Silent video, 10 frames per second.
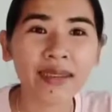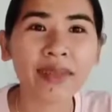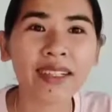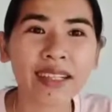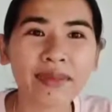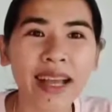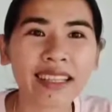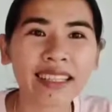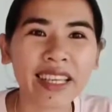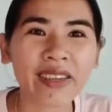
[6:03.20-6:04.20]
cảm ơn các
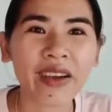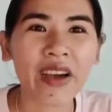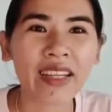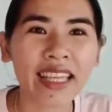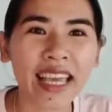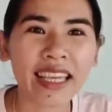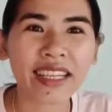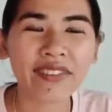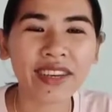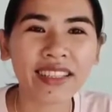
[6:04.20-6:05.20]
bạn đã theo dõi
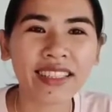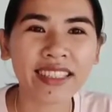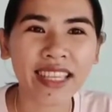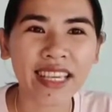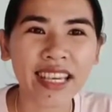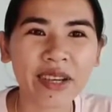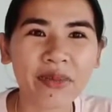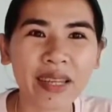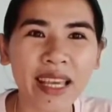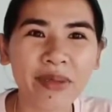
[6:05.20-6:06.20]
cái phần chia sẻ ngày
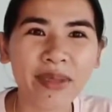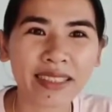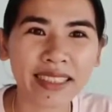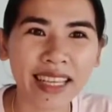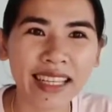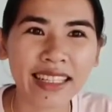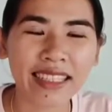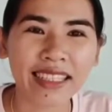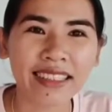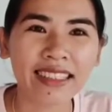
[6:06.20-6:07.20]
hôm nay của mình nhé
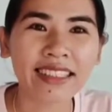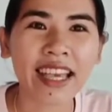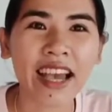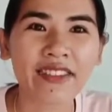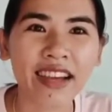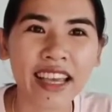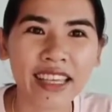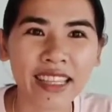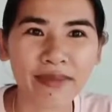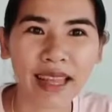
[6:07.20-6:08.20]
xin chào và
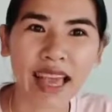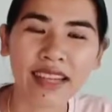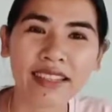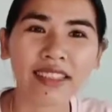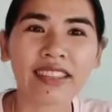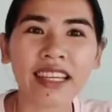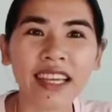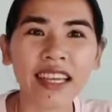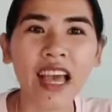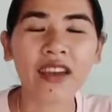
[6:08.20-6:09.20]
hẹn gặp lại ở những
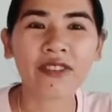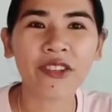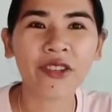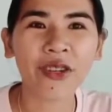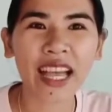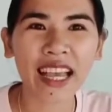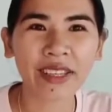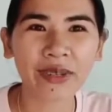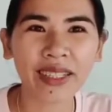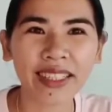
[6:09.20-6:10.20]
cái video
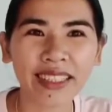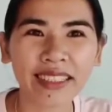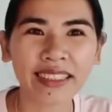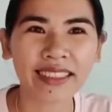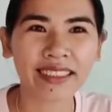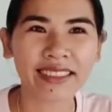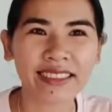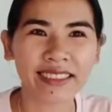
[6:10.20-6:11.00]
khác hữu ích hơn